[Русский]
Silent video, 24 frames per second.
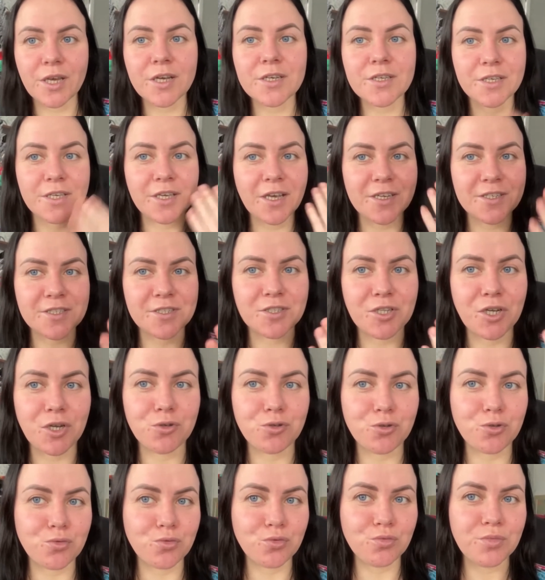я, я
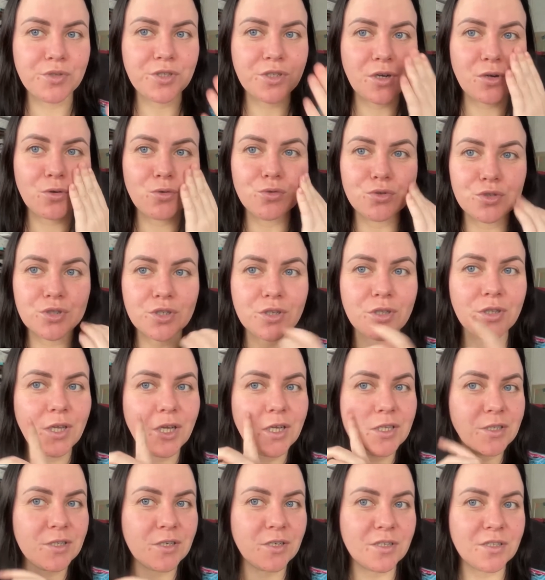знаю, что у меня кожа
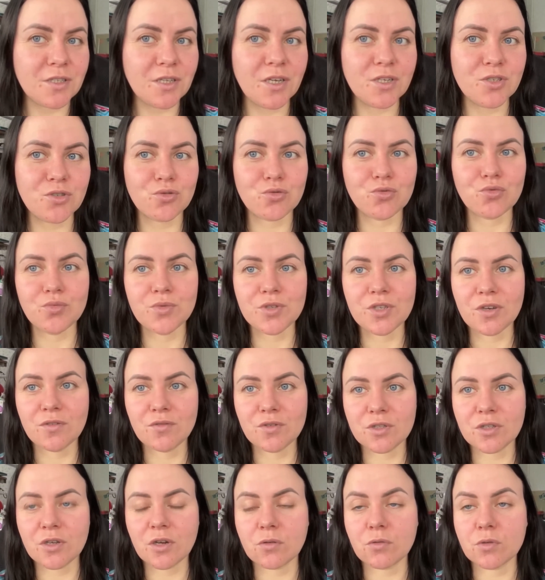гладкая, да, что у меня
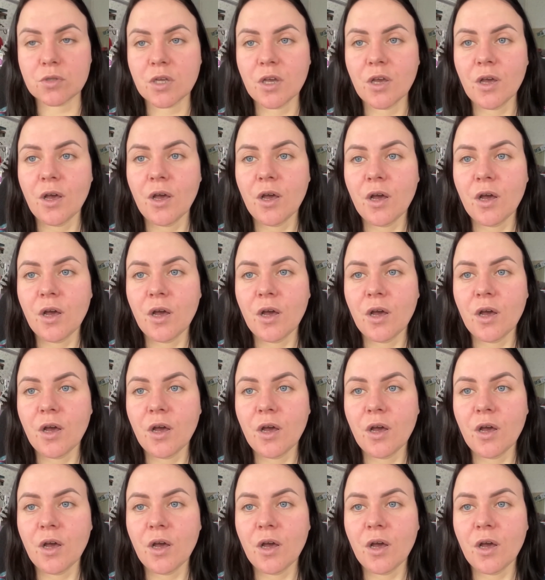вот так вот.